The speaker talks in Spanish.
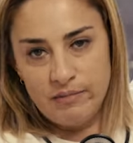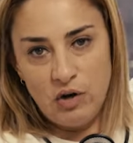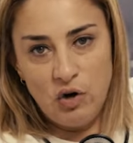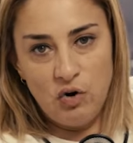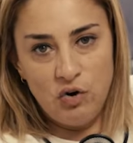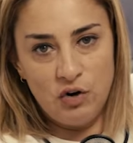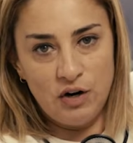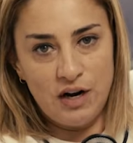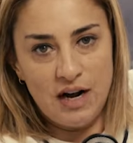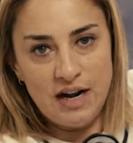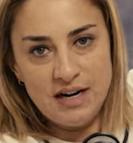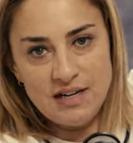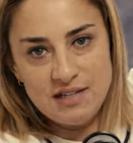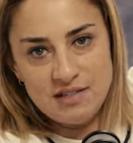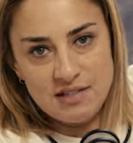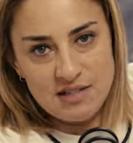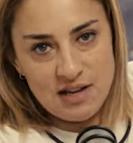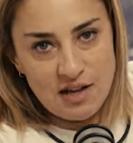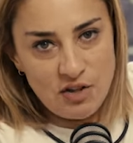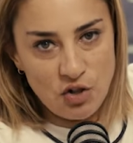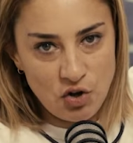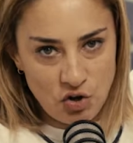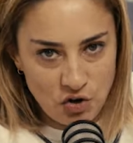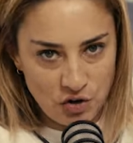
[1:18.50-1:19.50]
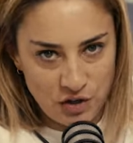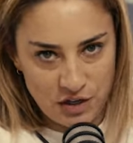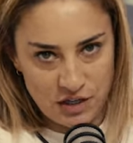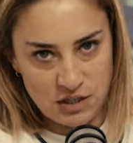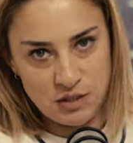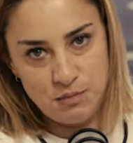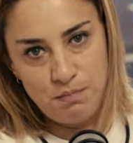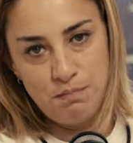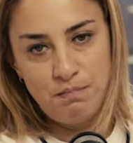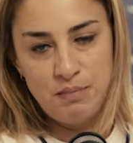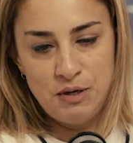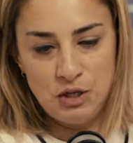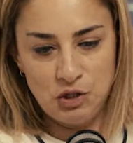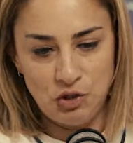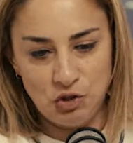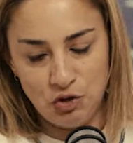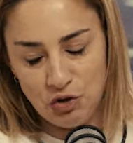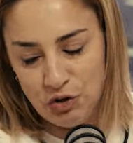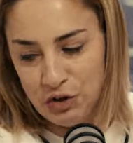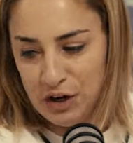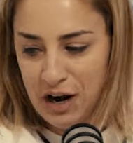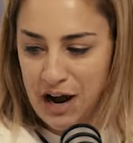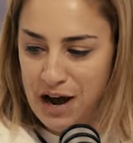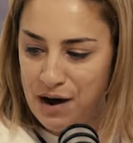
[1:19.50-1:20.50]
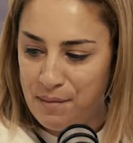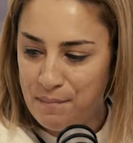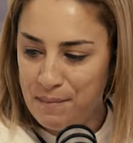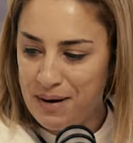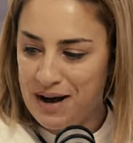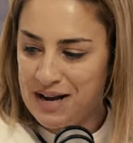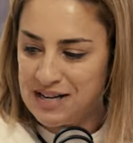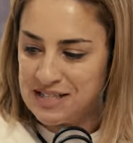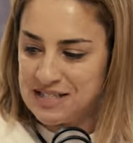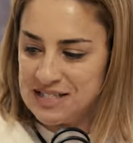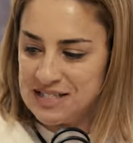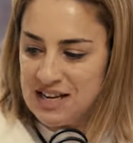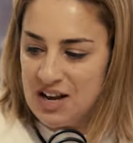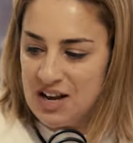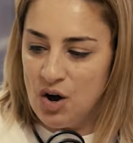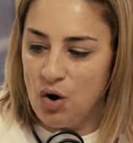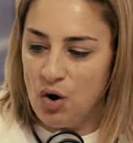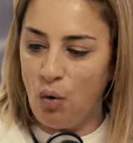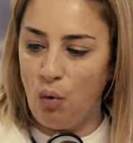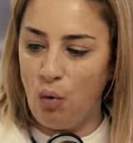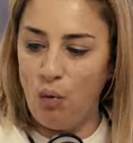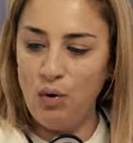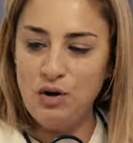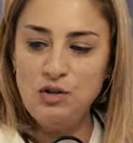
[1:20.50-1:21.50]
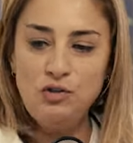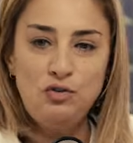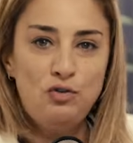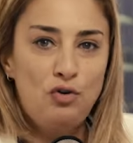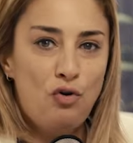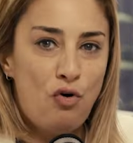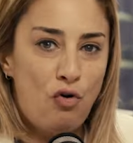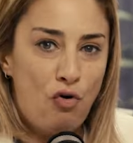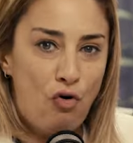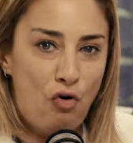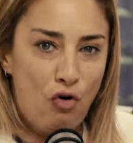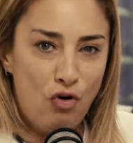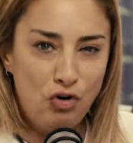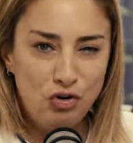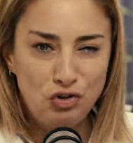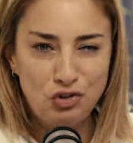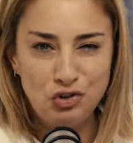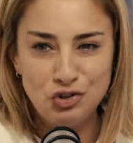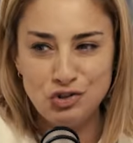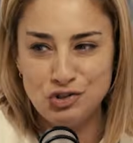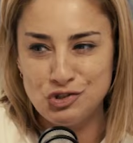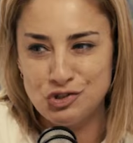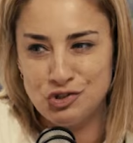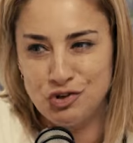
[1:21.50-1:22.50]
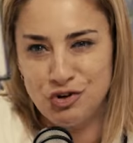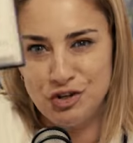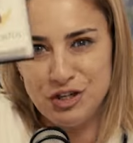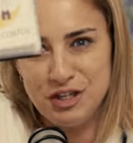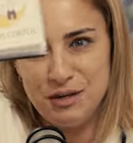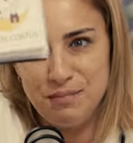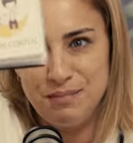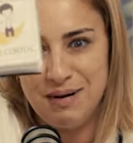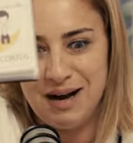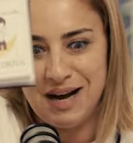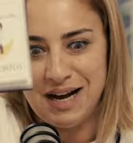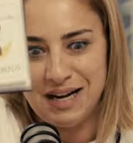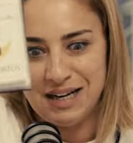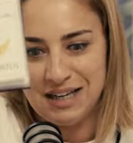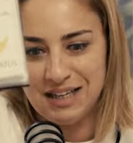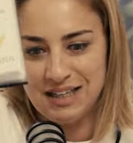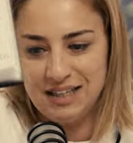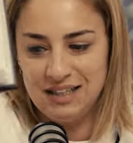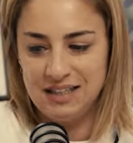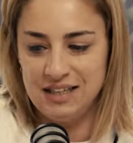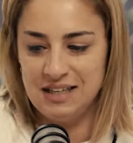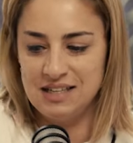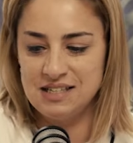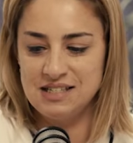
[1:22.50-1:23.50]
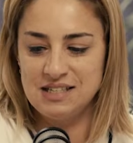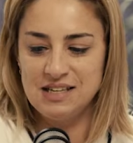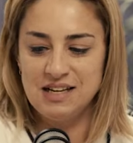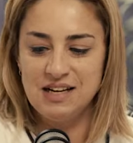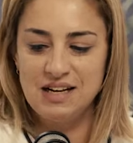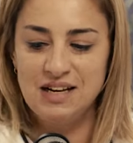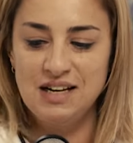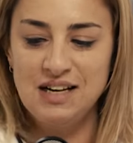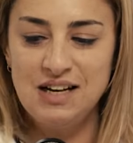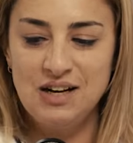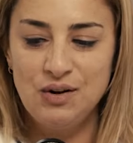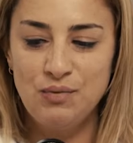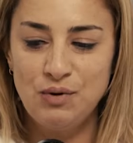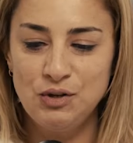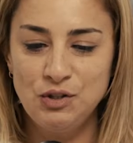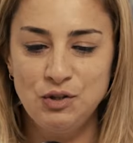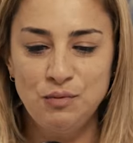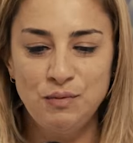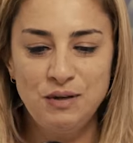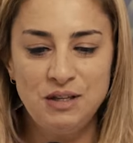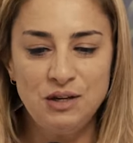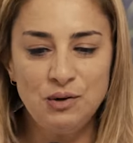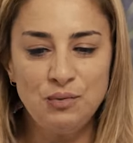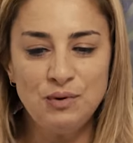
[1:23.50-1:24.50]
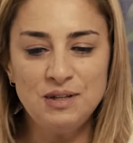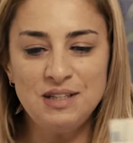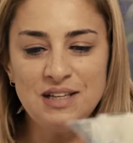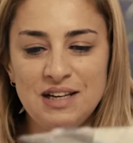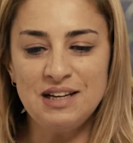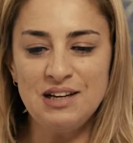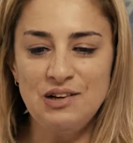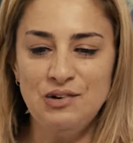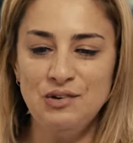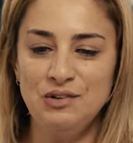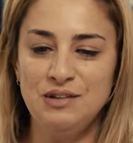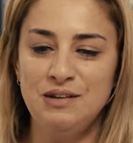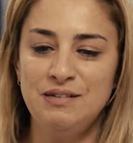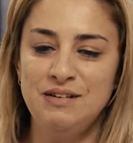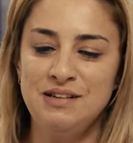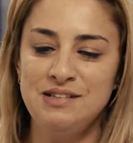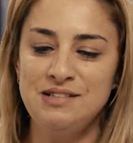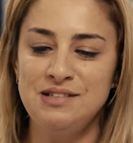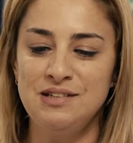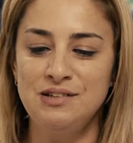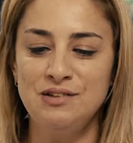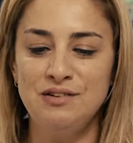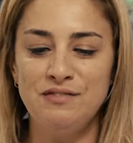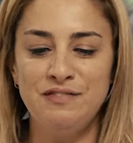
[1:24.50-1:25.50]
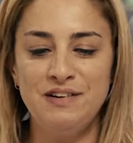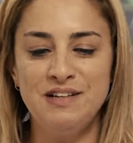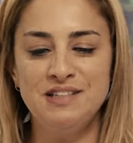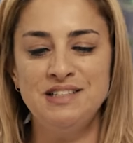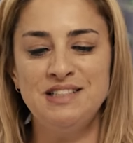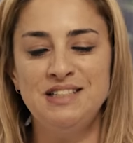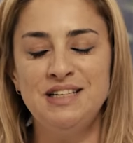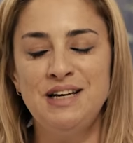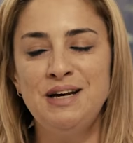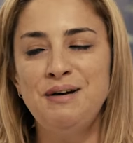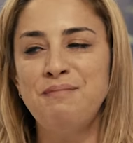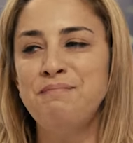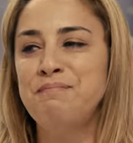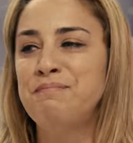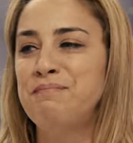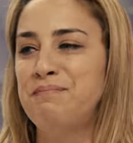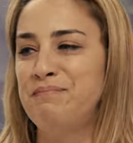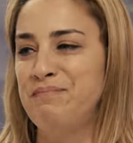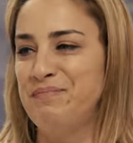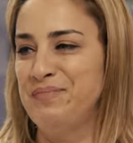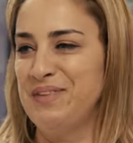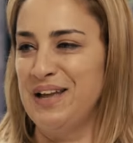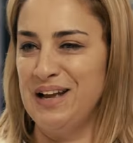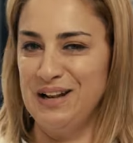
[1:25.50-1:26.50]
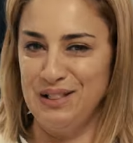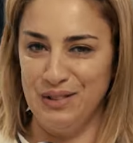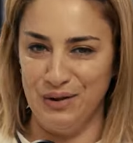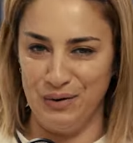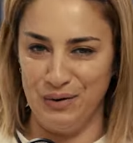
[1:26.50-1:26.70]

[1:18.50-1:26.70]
organizadores, pictogramas, cuentos cortos con imágenes. Cuando me di cuenta que lo estaba haciendo, Flashier, el